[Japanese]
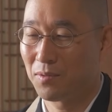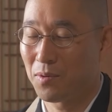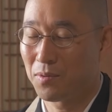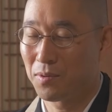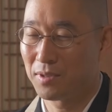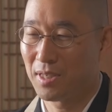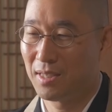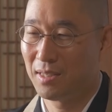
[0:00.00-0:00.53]
高
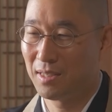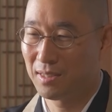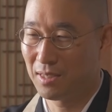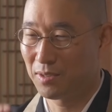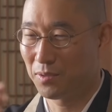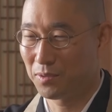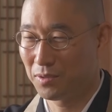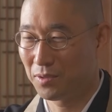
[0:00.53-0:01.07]
校3年
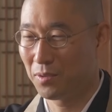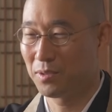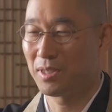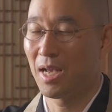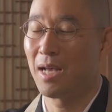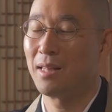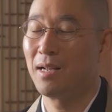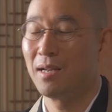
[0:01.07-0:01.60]
生卒業し
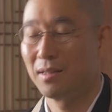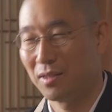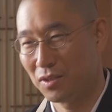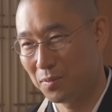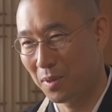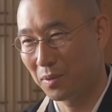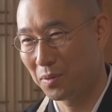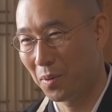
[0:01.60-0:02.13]
て離れて
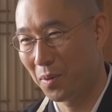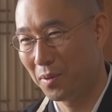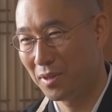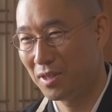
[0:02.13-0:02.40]
しまうと。